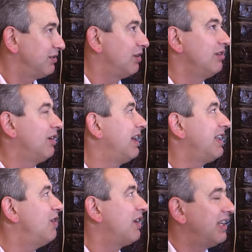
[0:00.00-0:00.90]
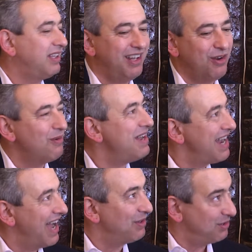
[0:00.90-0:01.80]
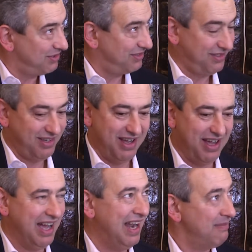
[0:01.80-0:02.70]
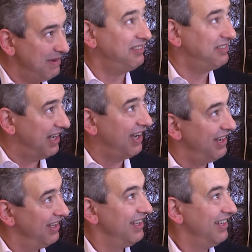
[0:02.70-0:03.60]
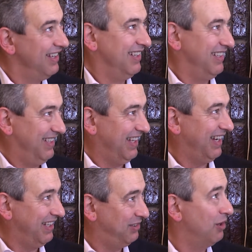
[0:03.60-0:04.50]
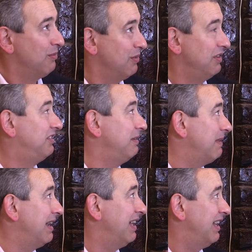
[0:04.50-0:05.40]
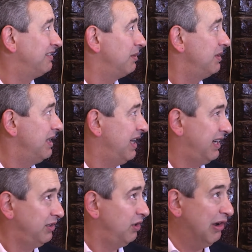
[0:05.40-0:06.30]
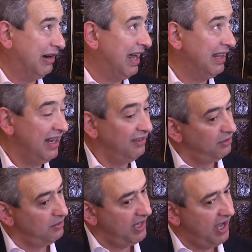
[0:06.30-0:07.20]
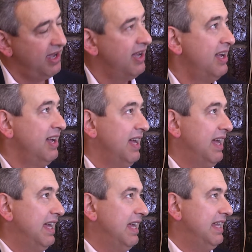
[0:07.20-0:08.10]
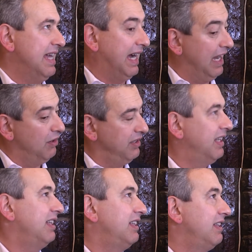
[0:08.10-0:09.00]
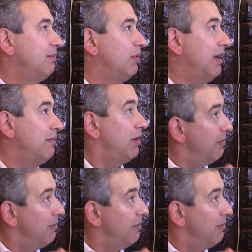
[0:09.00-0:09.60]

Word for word: Yo lo que quiero es que estén obligados a la mesa de gestión municipal de la seguridad, de gestión local de la seguridad, y a que los intendentes podamos